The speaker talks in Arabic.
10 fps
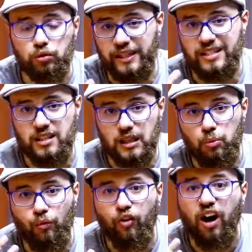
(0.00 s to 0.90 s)
تحس انها
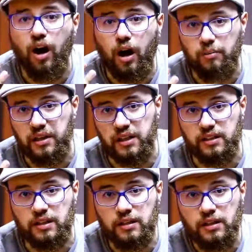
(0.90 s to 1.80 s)
مفخمه
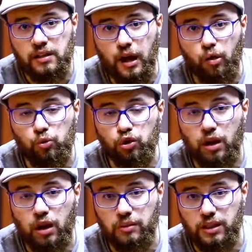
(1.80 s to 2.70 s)
كده او
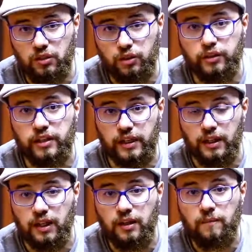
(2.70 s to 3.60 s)
مضخمه الدارك
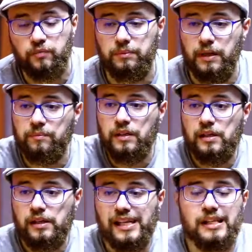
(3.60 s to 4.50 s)
ال تمام
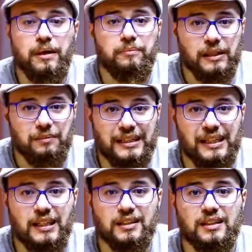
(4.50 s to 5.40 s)
احنا بقى بنعمل ايه
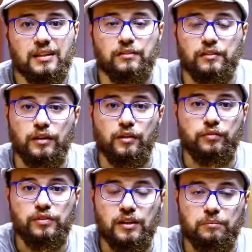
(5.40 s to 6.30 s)
احنا عندنا في ال...